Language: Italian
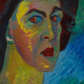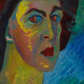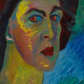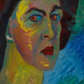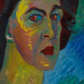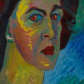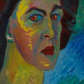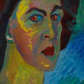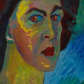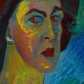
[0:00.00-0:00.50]
di
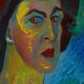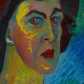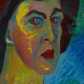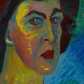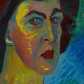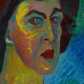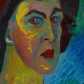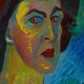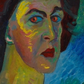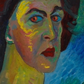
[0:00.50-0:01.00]

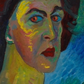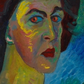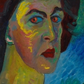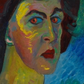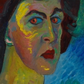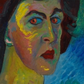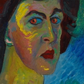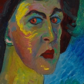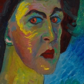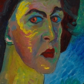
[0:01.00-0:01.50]
Jablensky,
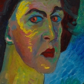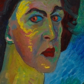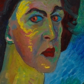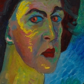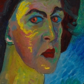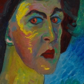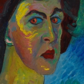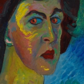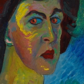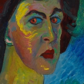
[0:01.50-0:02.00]
Marianne
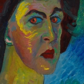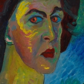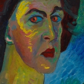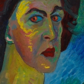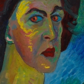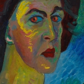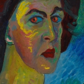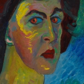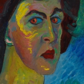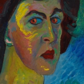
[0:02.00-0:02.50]
von
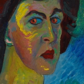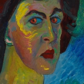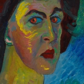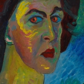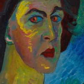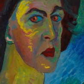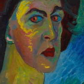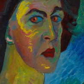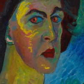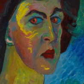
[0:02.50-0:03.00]
Werefkin.